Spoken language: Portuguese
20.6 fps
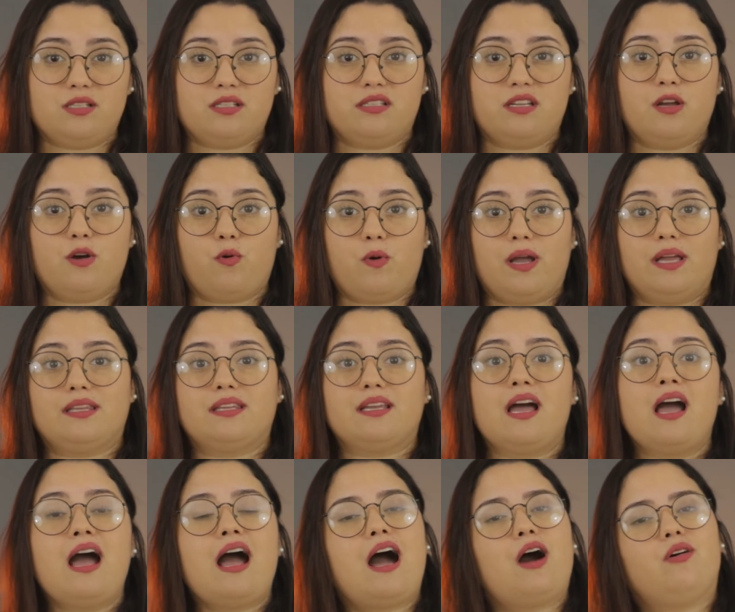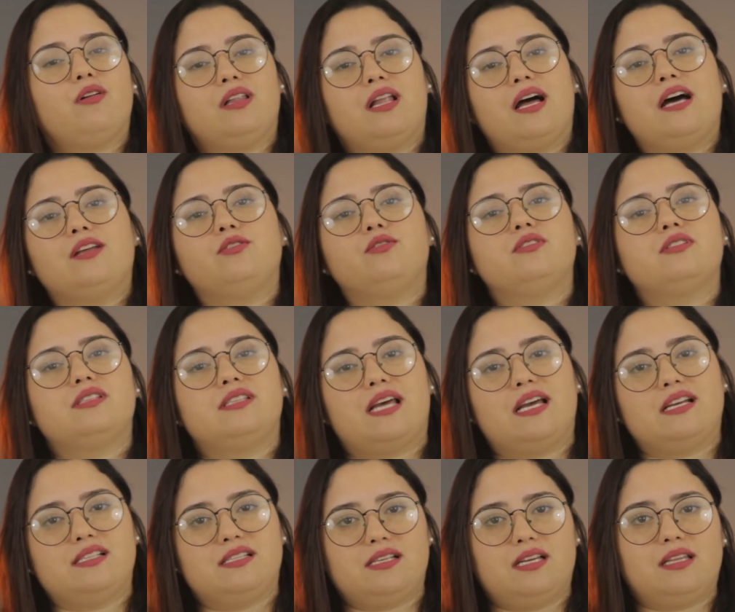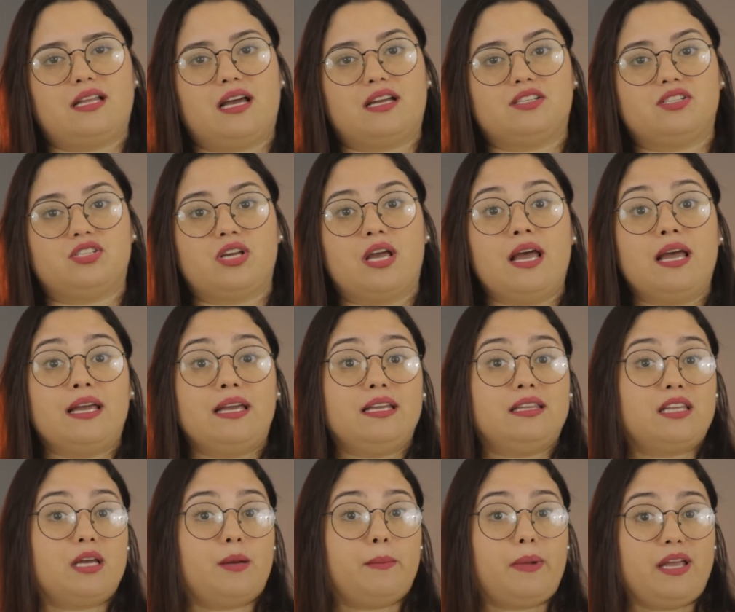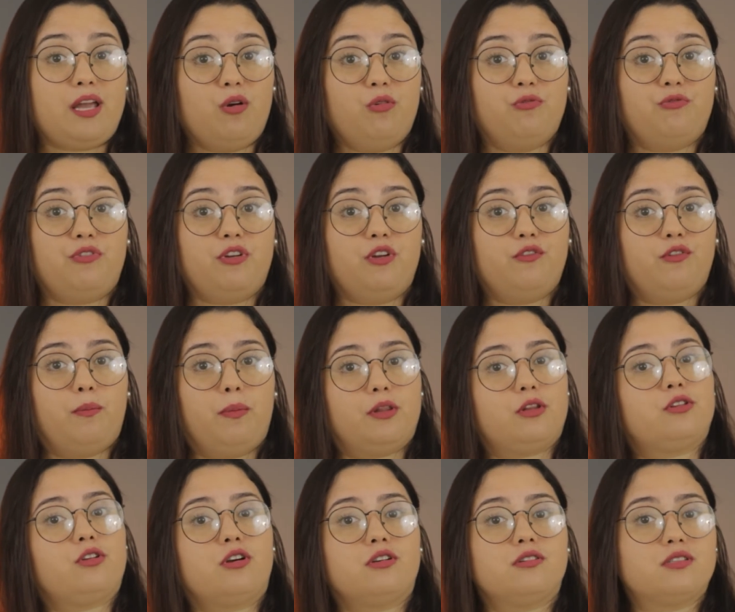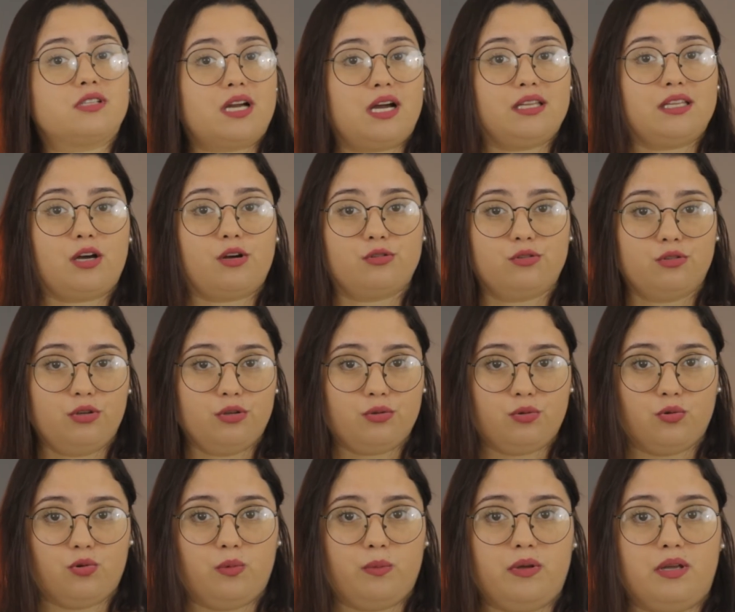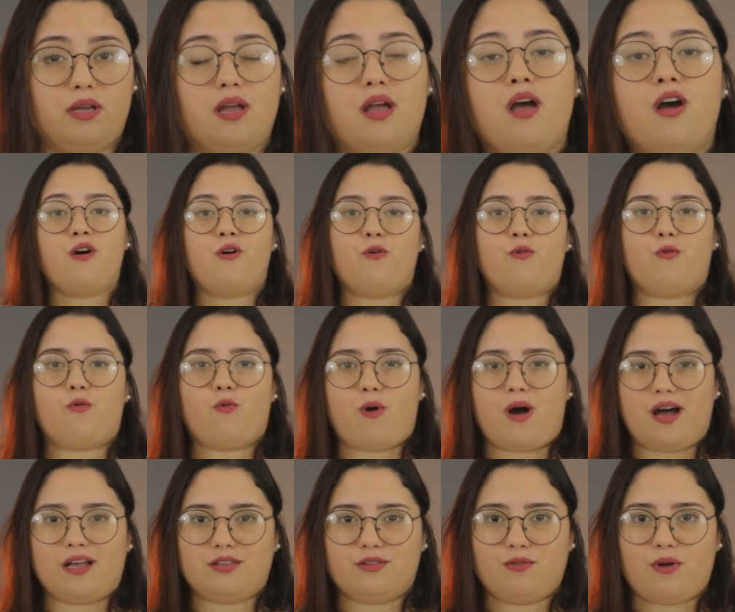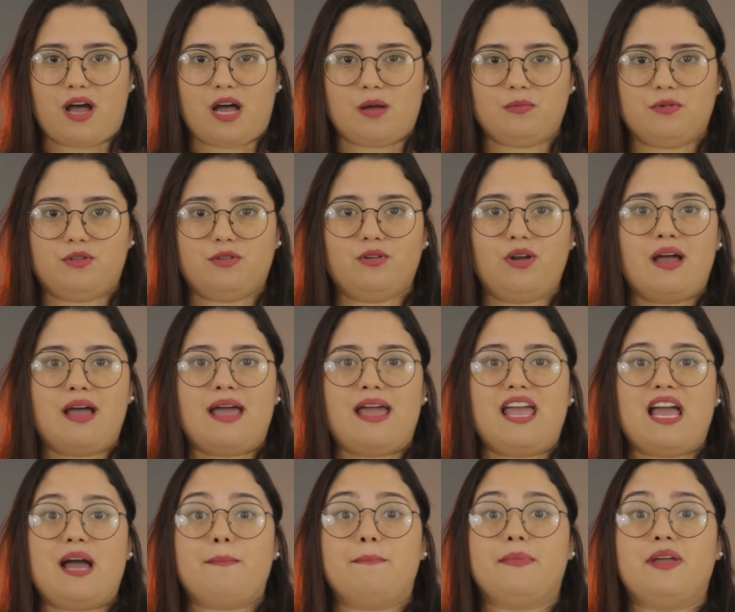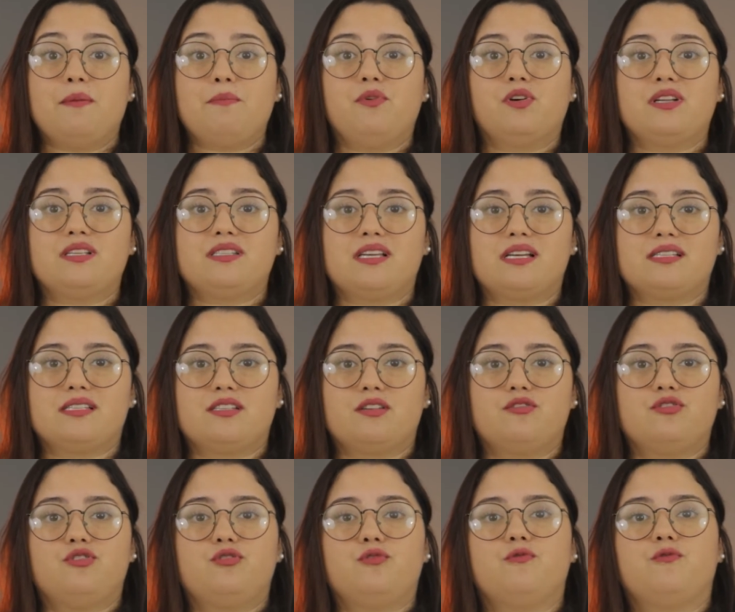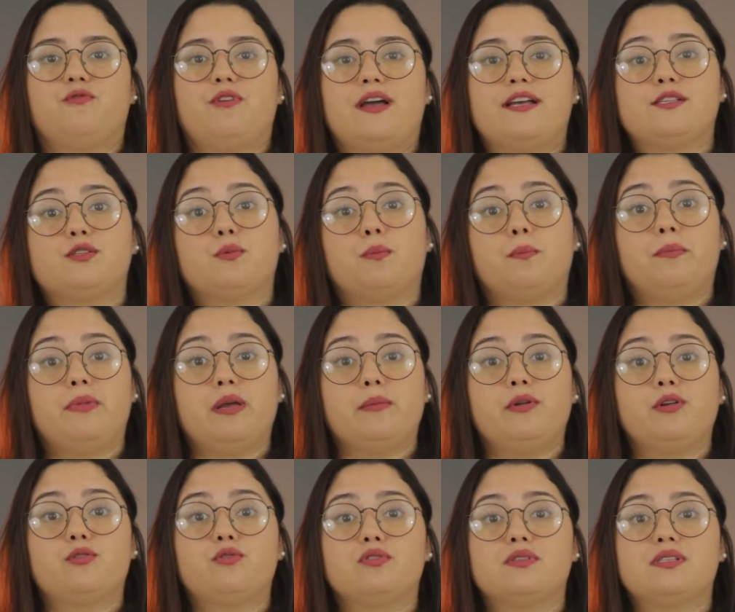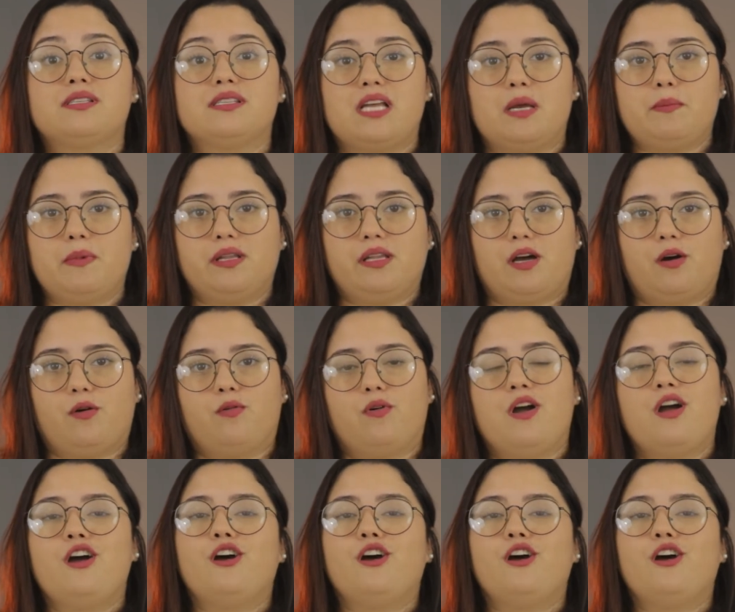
050, ao lado do SES Senat, e também ao vivo pelo nosso canal do YouTube. O quarto hábito é a memorização de um verso bíblico semanal.